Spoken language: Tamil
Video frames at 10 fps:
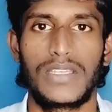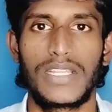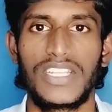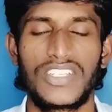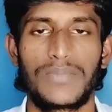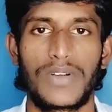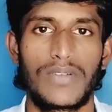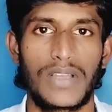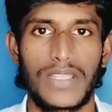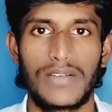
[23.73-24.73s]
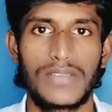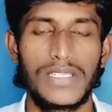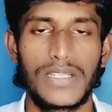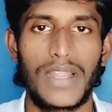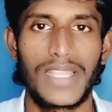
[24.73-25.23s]
இக்னிஷன் பண்ணுவாங்க
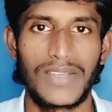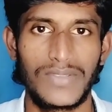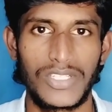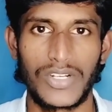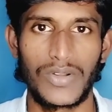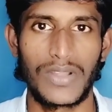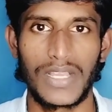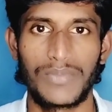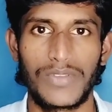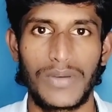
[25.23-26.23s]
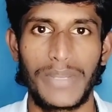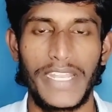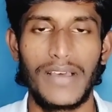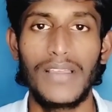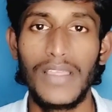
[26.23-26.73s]
அதாவது நாளைக்கு வந்து ஷட் டவுன் ஆக போதும்
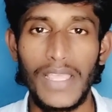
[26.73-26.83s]
அப்படின்னா